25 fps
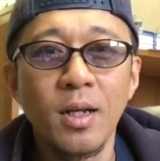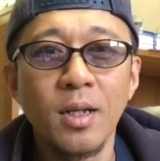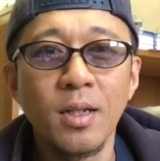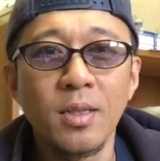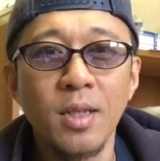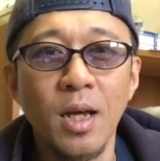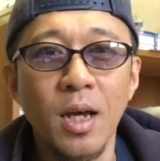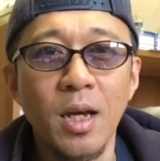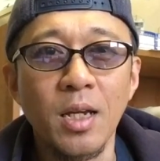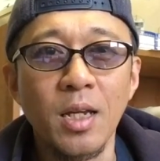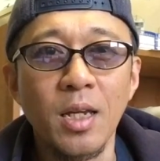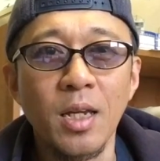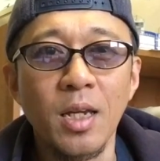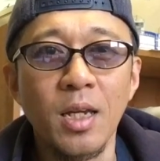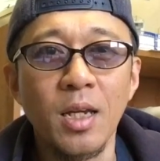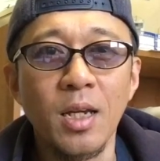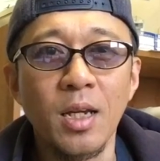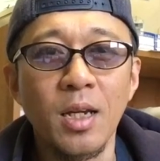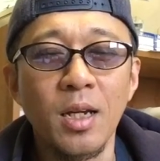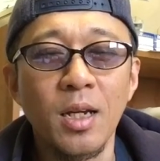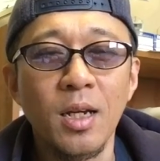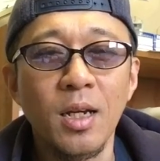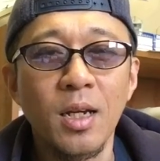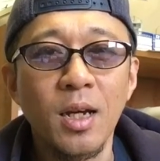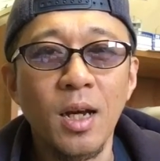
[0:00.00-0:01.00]
最
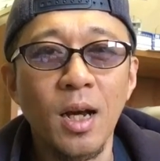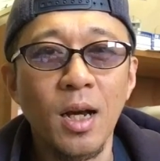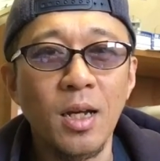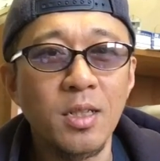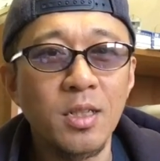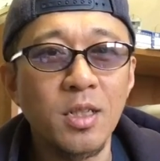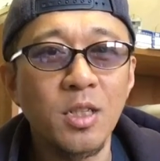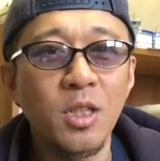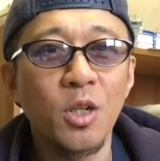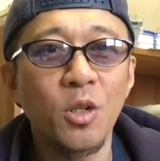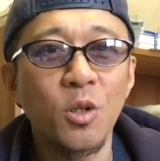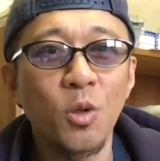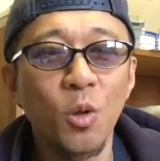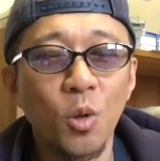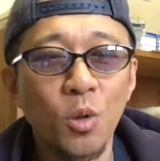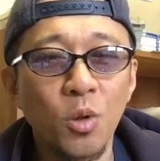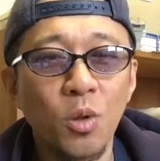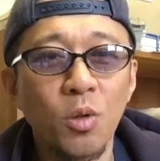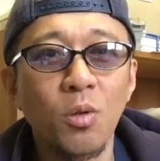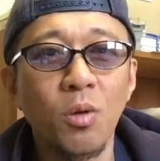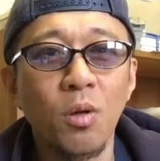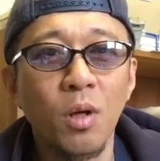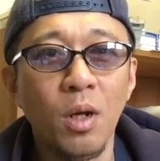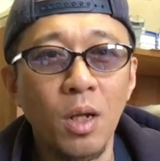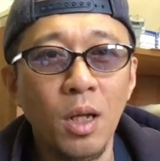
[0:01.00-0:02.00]
近感じてるこ
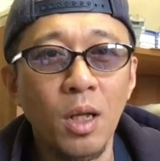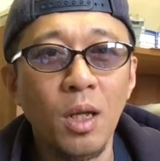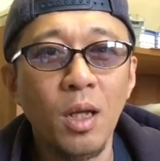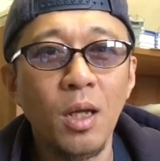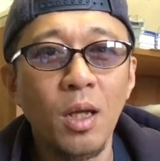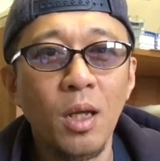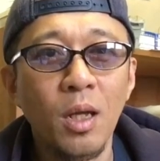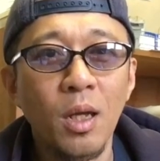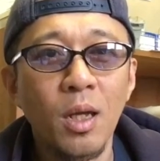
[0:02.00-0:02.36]
ととかね